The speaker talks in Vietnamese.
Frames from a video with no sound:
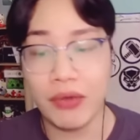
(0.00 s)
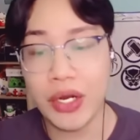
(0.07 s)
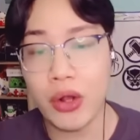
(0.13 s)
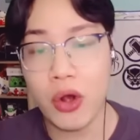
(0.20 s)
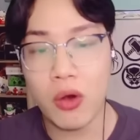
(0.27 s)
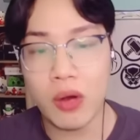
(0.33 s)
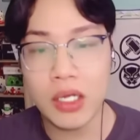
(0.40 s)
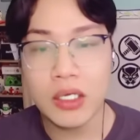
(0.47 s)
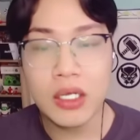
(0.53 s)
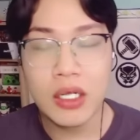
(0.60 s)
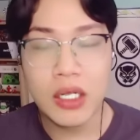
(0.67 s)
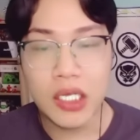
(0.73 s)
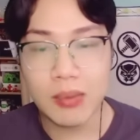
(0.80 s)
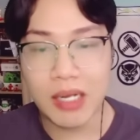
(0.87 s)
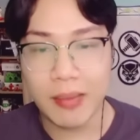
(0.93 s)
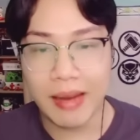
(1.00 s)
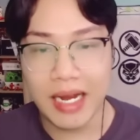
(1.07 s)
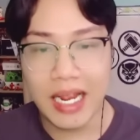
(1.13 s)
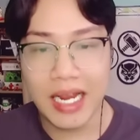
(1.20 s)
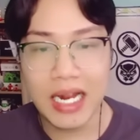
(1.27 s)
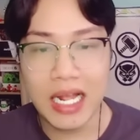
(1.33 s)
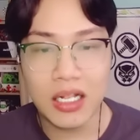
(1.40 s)
video á nhưng mà các bạn
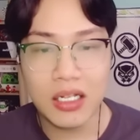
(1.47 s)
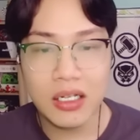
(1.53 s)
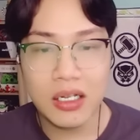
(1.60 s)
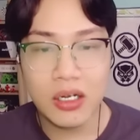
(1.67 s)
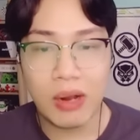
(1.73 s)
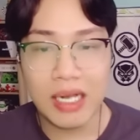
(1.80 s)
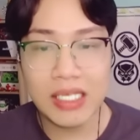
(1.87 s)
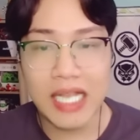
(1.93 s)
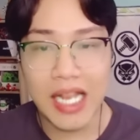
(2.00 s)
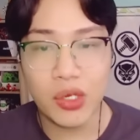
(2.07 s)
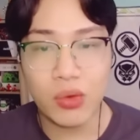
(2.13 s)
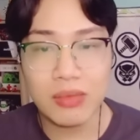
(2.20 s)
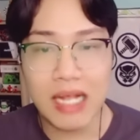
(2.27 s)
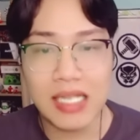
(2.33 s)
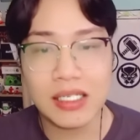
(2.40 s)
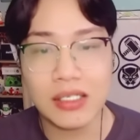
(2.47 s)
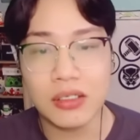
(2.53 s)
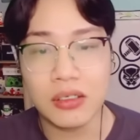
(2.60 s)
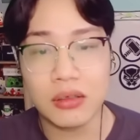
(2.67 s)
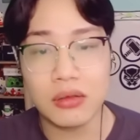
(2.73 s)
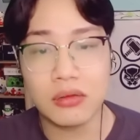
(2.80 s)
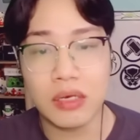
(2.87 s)
thấy là khoáng sản chúng ta sẽ
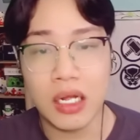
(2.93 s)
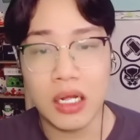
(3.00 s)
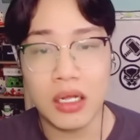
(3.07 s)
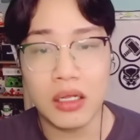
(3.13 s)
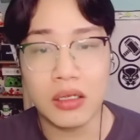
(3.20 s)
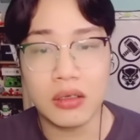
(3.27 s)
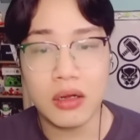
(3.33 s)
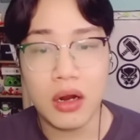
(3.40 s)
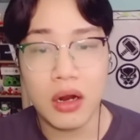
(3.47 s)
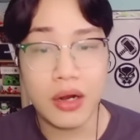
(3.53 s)
được uh,